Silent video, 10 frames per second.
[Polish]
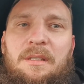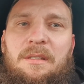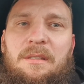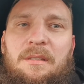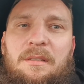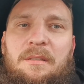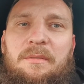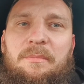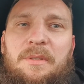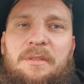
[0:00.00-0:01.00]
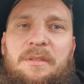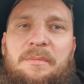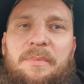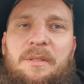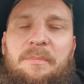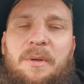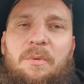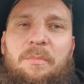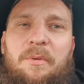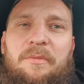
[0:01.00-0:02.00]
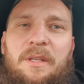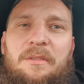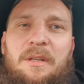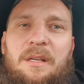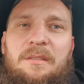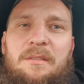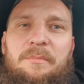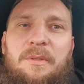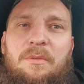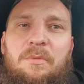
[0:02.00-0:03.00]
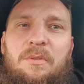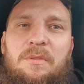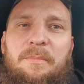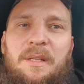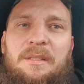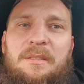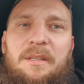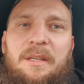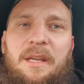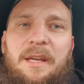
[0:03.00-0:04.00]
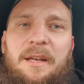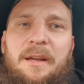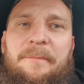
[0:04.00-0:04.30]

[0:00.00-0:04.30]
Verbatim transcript: e, będzie zbyt mało powietrza, zbyt dużo spalin z egr a